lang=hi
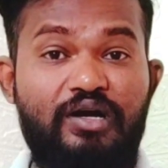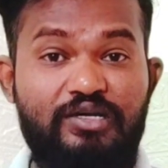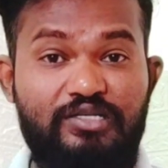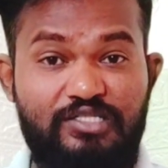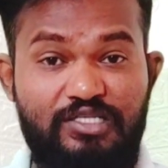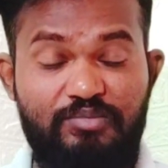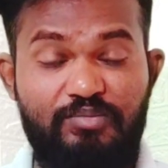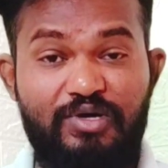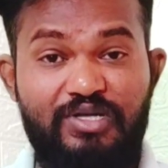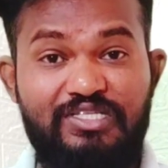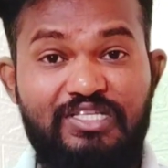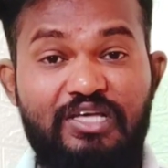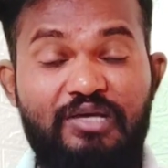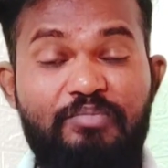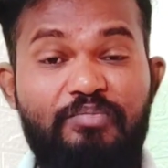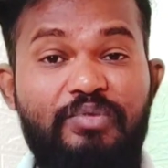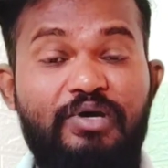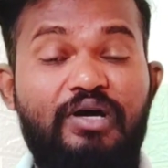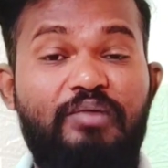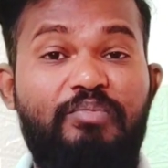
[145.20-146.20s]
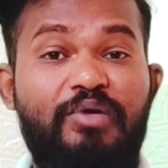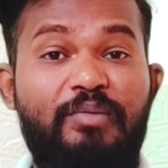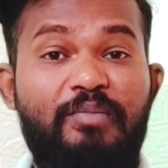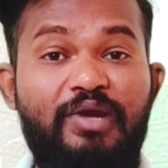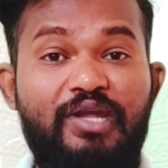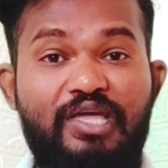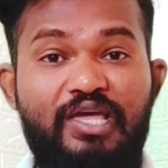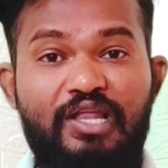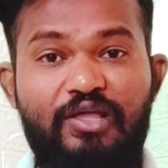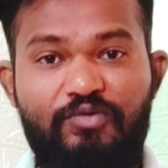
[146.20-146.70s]
कस्टमर से
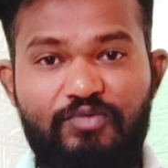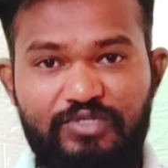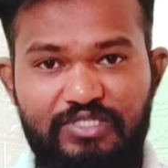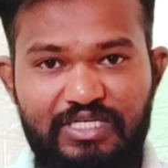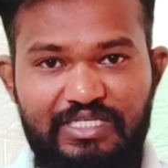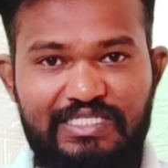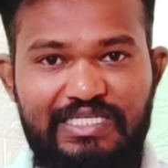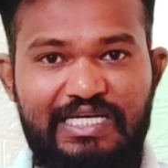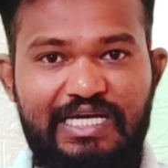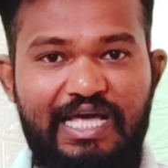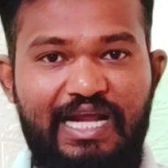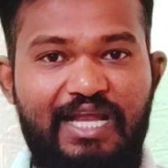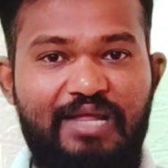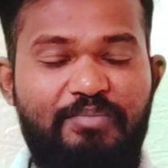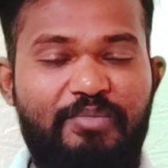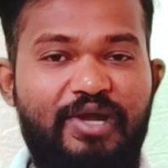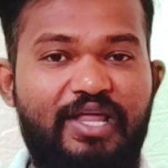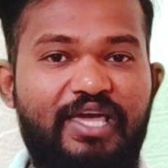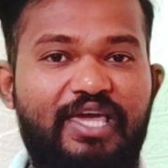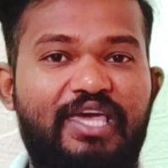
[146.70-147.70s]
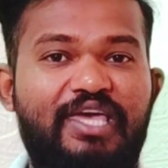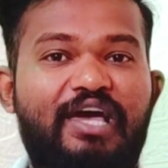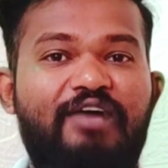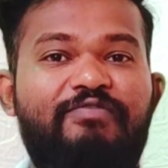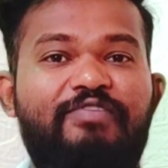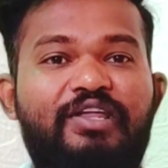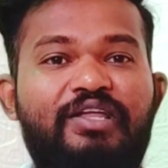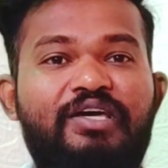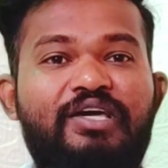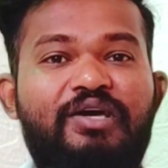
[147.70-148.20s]
पेमेंट के लिए कुछ झिकझिक करनी पड़ेगी या
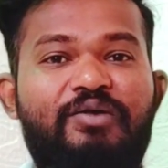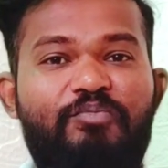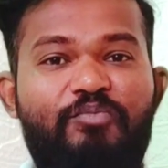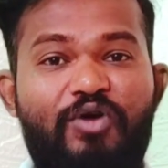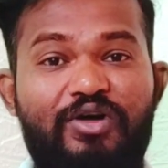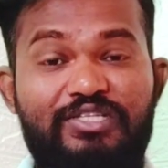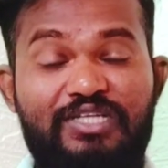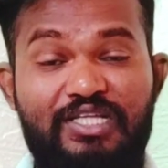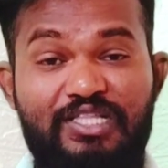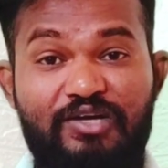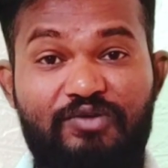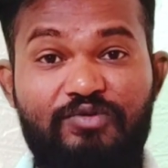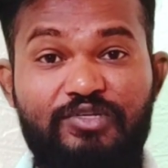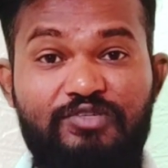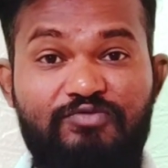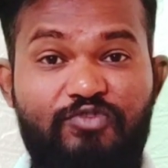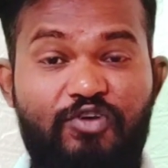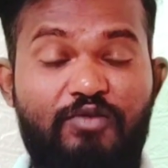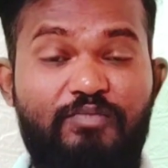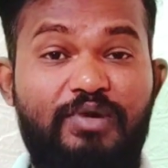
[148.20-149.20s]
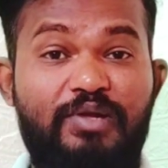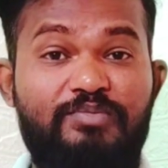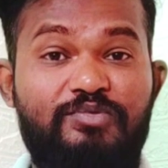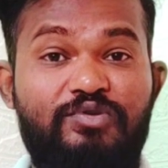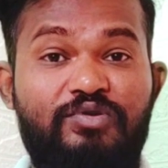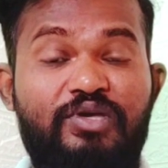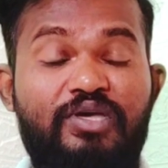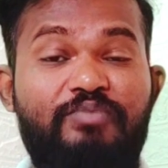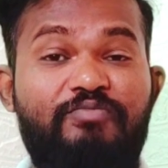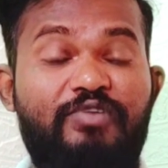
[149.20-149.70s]
फिर बहुत ज्यादा कुछ प्रॉब्लम्स
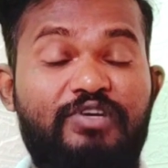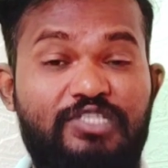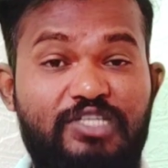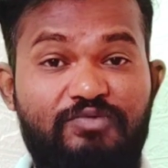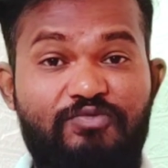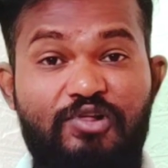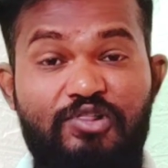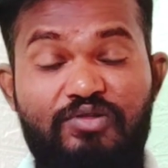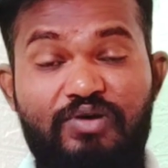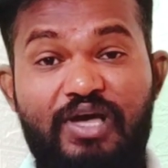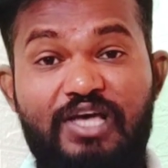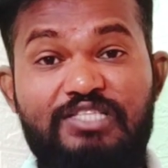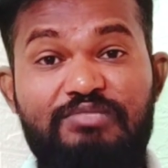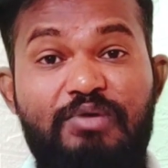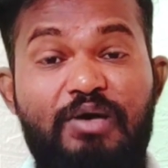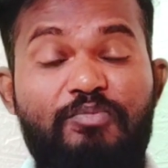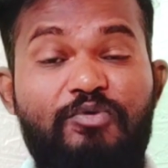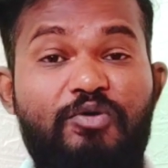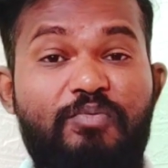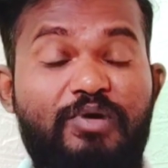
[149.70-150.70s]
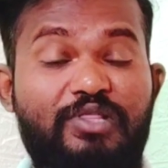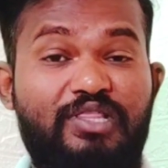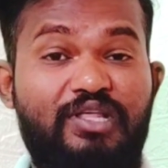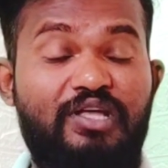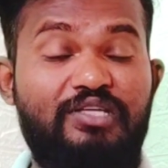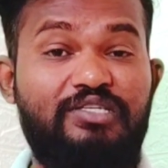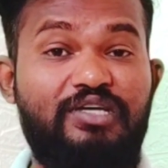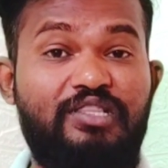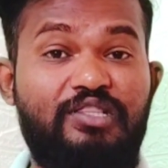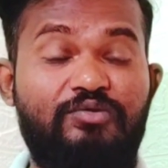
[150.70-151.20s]
होगी फर्स्ट ऑफ ऑल तो गाइज मैं आपको
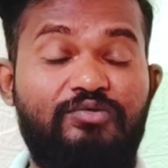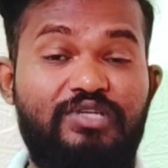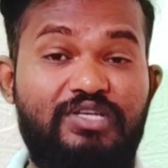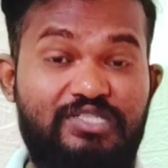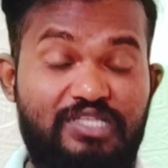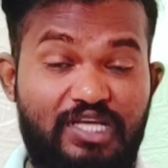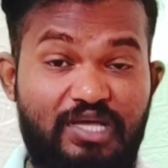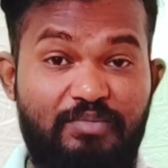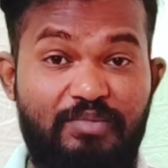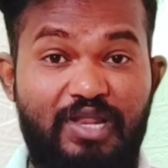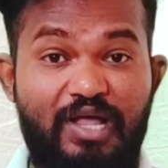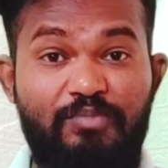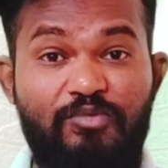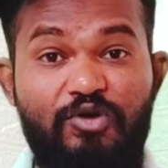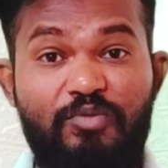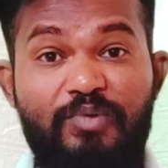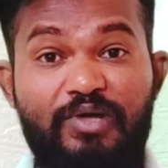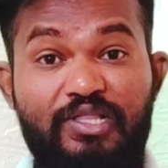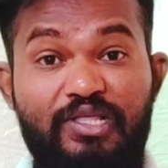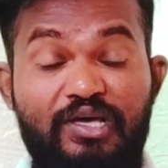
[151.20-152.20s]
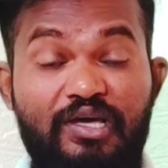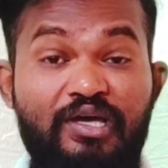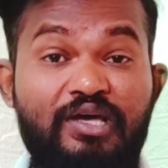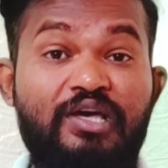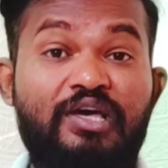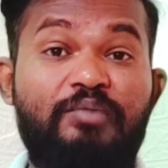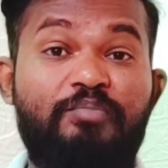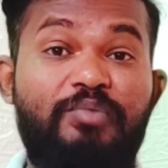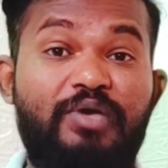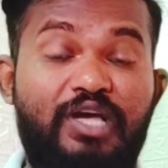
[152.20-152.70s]
बताना चाहता हूँ जैसे कि मैंने आपको बताया
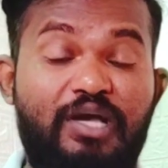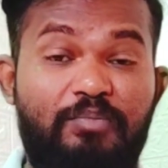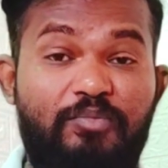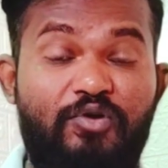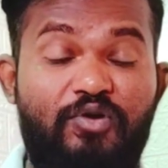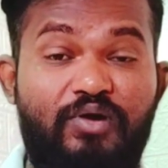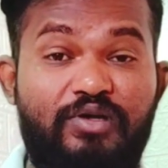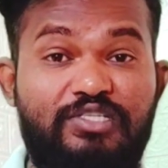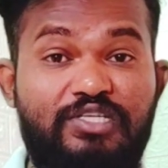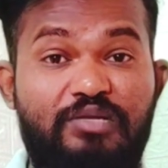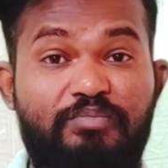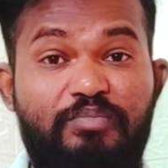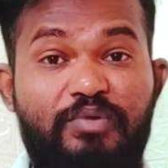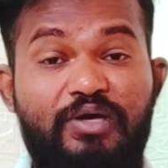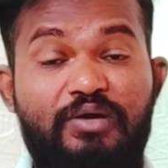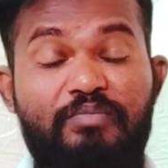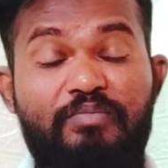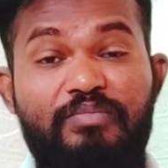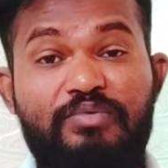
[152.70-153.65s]
पिकअप लोकेशन पे